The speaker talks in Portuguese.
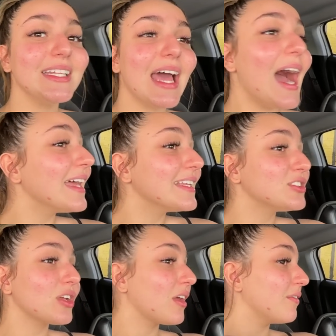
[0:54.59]
nada,
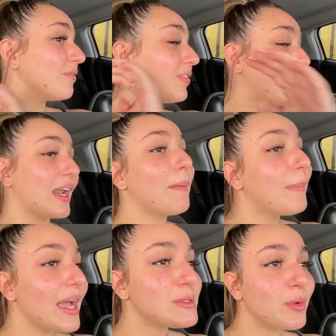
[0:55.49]
só quer ficar na paz?